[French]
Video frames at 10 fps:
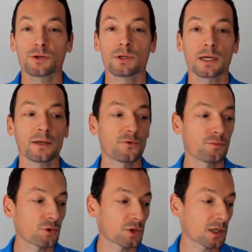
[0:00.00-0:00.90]
je veux dire, il
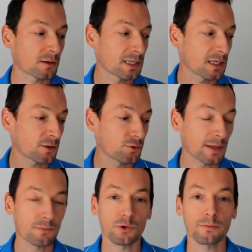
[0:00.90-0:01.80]
vaut mieux sentir
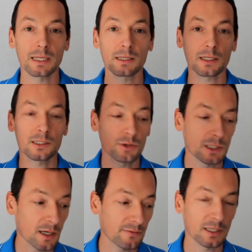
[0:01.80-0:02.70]
nous-mêmes qu'on maîtrise le
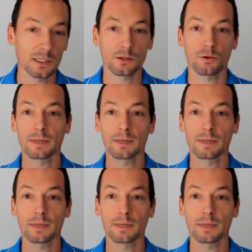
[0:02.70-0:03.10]
service,